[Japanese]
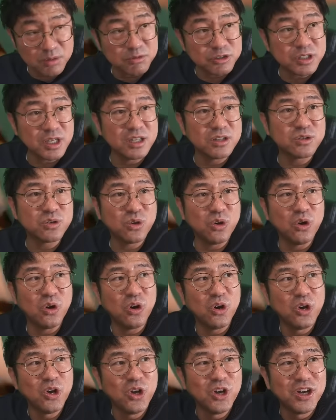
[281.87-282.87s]
うでもせん
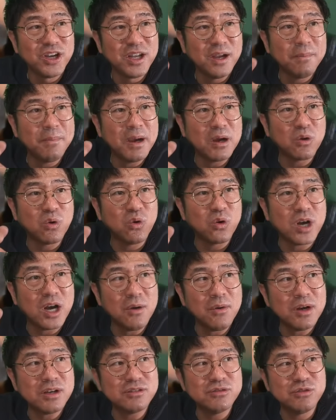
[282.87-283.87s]
と、やっぱりこう
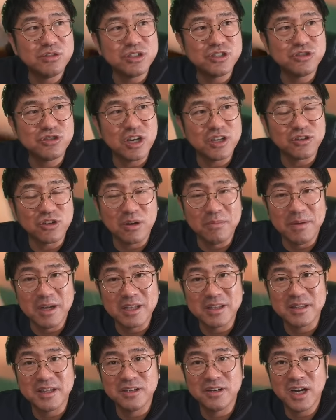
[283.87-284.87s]
乾くの1週間とか
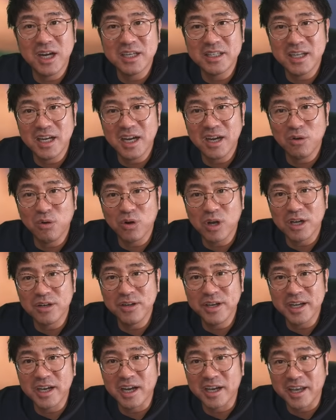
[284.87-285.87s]
待ってる間、他
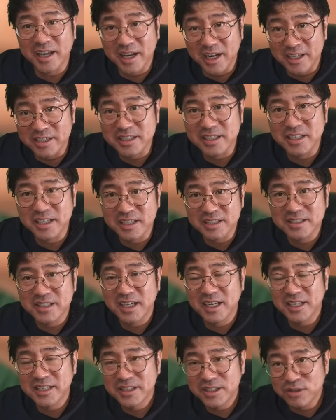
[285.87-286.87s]
の絵描けないじゃないです
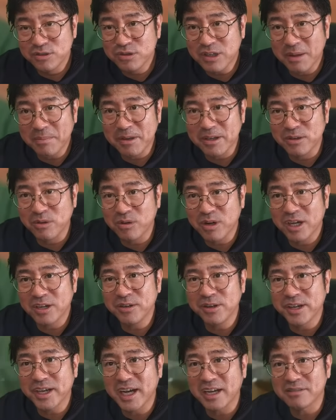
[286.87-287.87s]
か。っていうために、他
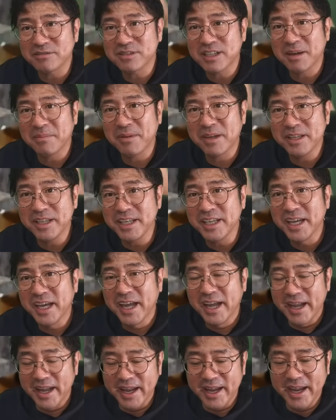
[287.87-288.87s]
の絵描くために、こ
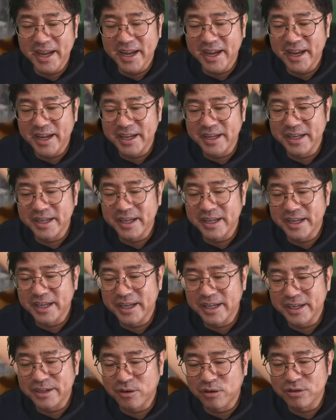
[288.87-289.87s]
う
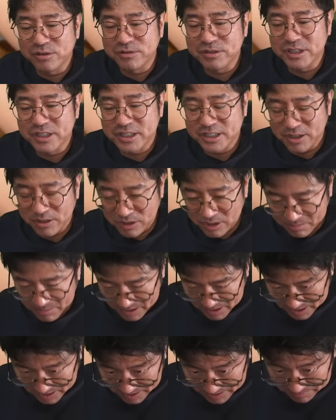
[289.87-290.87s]
いう風にしており
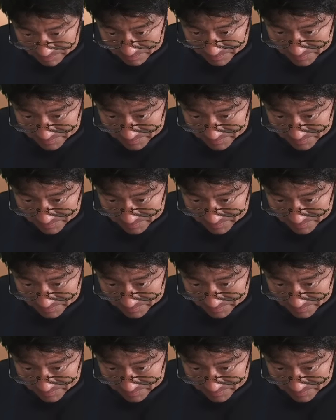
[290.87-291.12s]
ます。